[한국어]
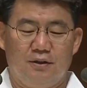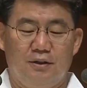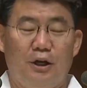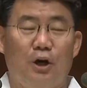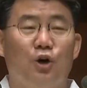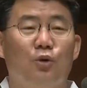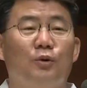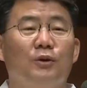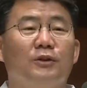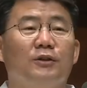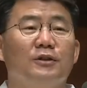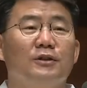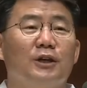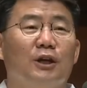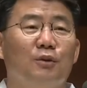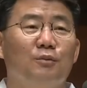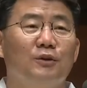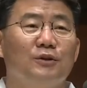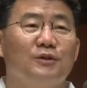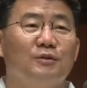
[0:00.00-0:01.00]
야곱 어떤
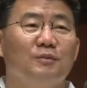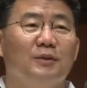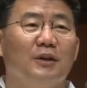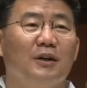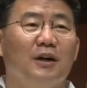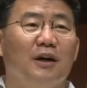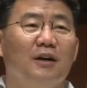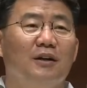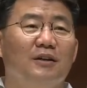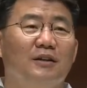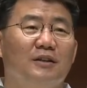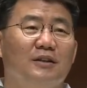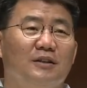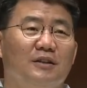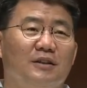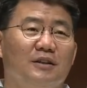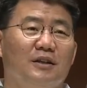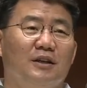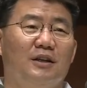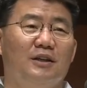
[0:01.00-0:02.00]
사람이었습니까?
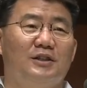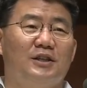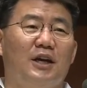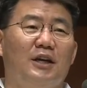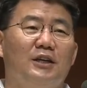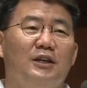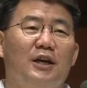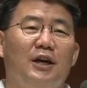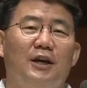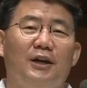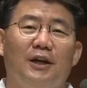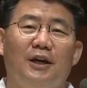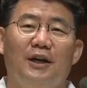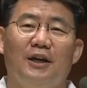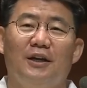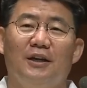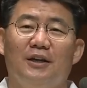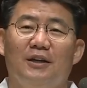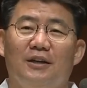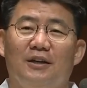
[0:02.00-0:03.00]
그러니까 자기
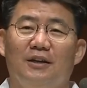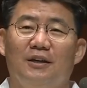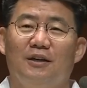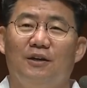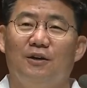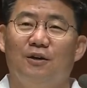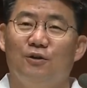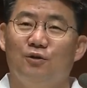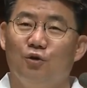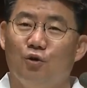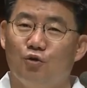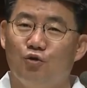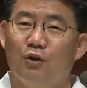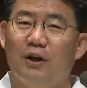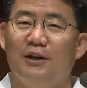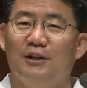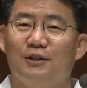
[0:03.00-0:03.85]
안에 욕구가